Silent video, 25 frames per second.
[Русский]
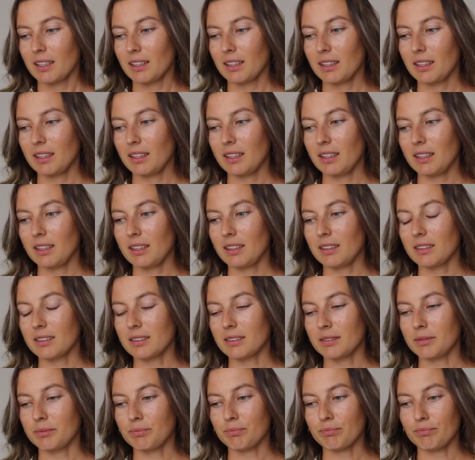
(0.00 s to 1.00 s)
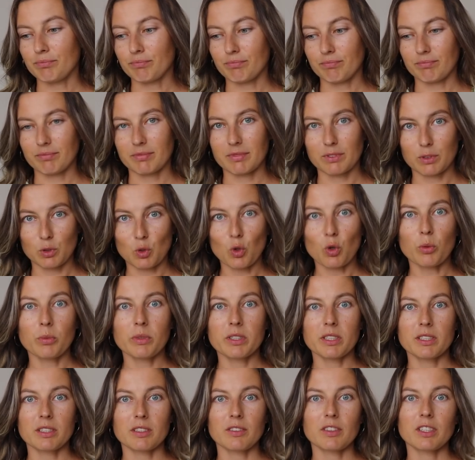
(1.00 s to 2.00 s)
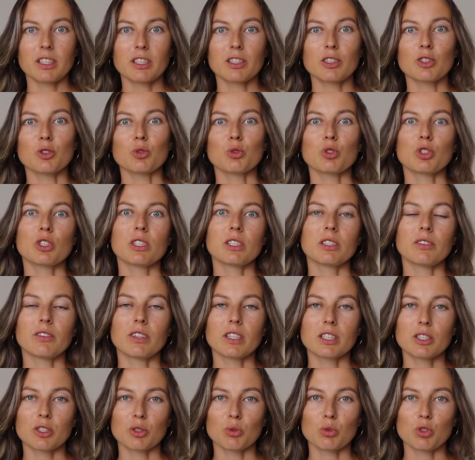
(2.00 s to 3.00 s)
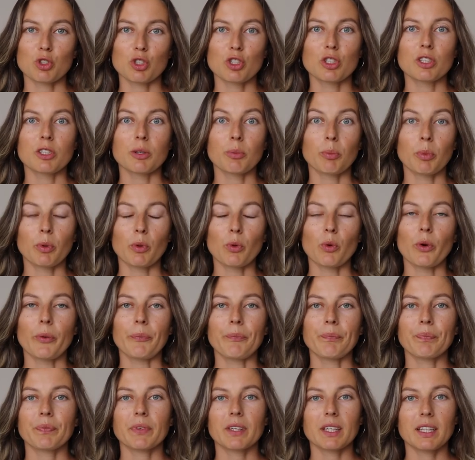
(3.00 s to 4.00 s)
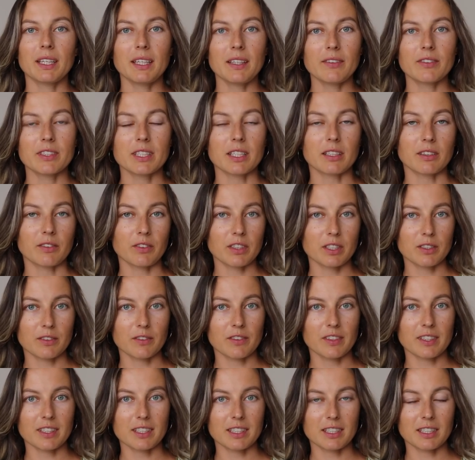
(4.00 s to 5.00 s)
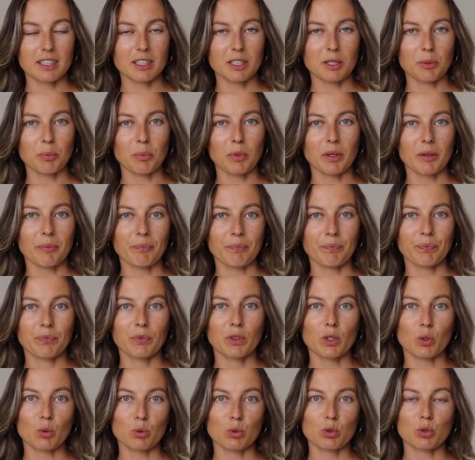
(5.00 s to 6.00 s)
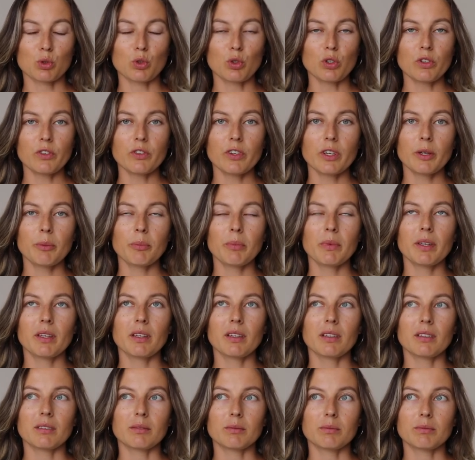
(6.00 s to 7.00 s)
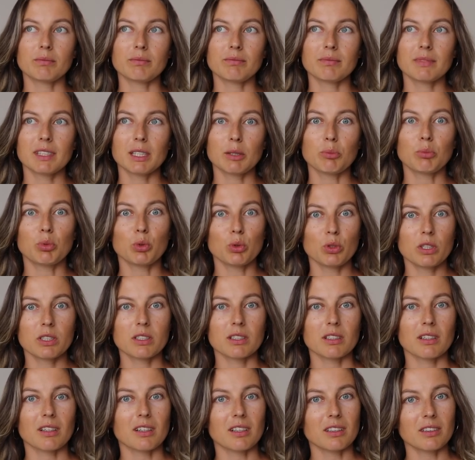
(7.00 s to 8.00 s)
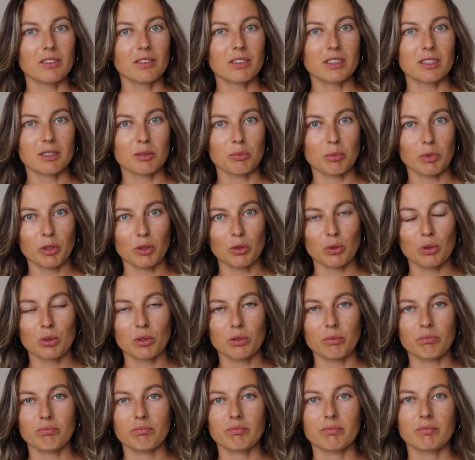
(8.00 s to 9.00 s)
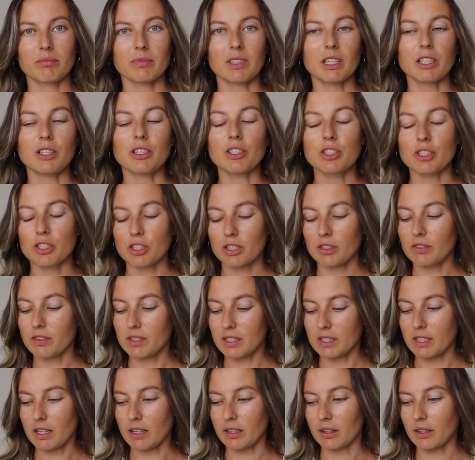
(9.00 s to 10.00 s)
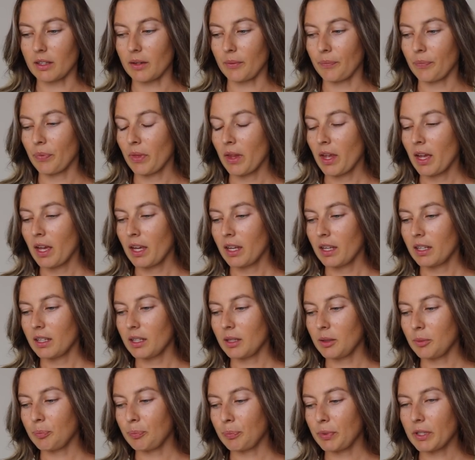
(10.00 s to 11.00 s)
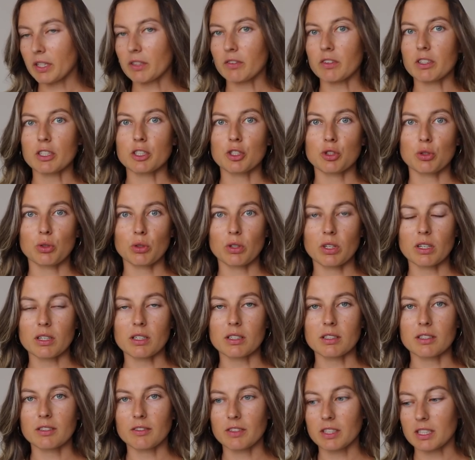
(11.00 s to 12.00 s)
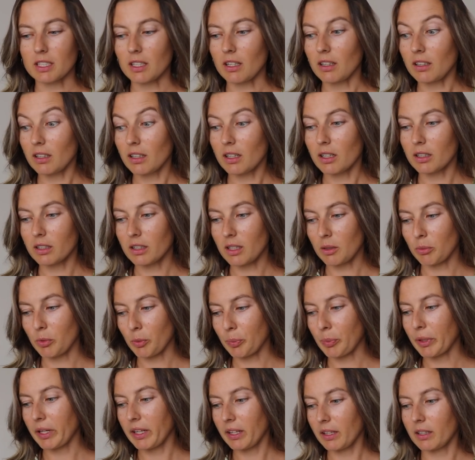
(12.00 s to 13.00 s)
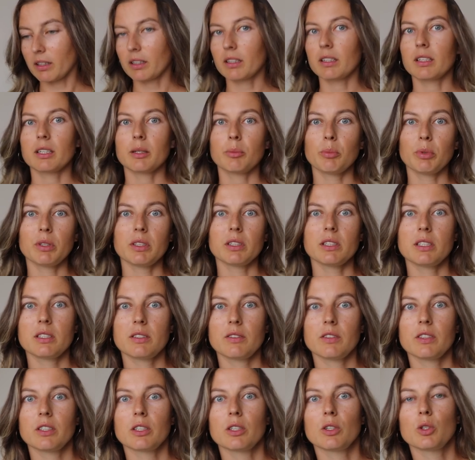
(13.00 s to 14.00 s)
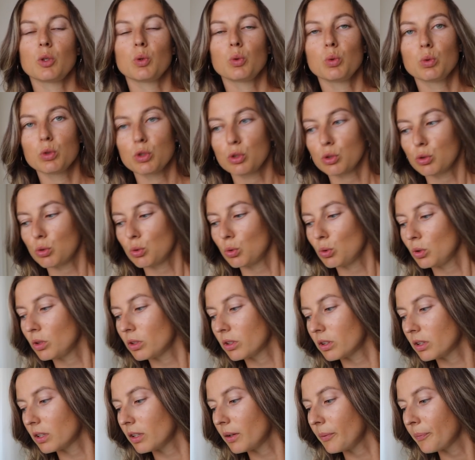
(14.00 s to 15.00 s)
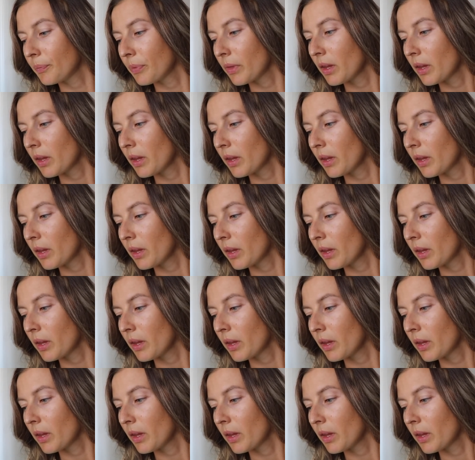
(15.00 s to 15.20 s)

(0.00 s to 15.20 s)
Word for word: и дома действительно нужно одеваться очень тепло. И в соответствии с этими условиями и будет складываться мое дальнейшее вязание. И первое, что я связала, когда мы приехали, и было действительно очень холодно